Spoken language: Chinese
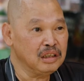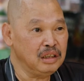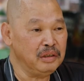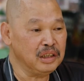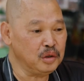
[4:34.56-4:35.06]

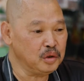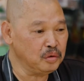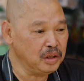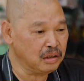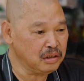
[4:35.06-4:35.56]
因为最
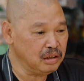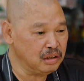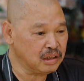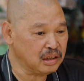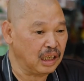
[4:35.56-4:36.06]
重要
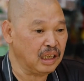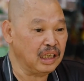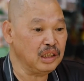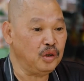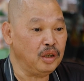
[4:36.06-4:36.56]
是省
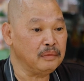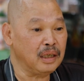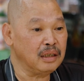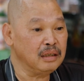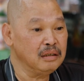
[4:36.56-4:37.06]
能源
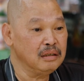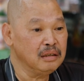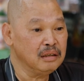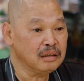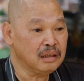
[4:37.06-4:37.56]
嘛，
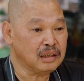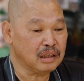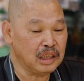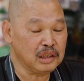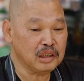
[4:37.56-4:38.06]
但是
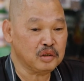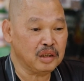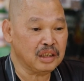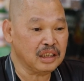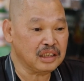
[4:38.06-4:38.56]
他想
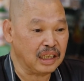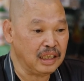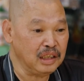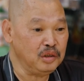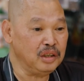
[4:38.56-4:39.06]
说他省
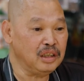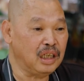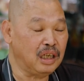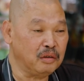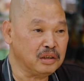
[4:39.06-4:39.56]
能源
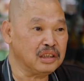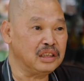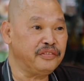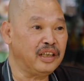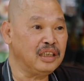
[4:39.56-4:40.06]
的，我就
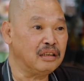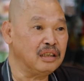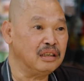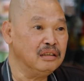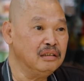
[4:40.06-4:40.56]
喜欢了
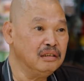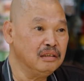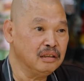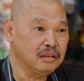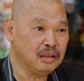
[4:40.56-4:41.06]
了，
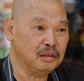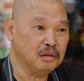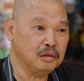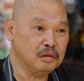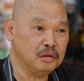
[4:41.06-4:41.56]

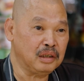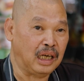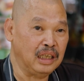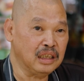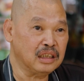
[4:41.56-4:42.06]
就
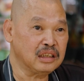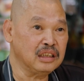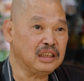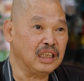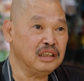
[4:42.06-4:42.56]
拿那个
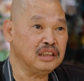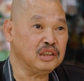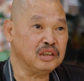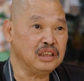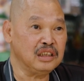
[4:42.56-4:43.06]
生产那个制
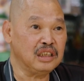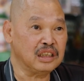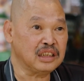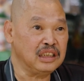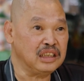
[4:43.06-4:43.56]
作机那
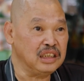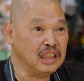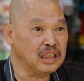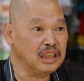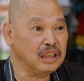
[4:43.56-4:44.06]
个申请
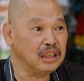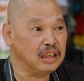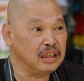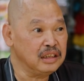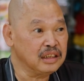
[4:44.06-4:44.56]
那
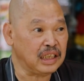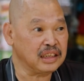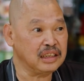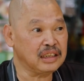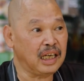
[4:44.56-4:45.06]
个沙
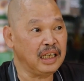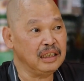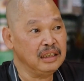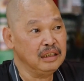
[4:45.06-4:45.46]
石袋，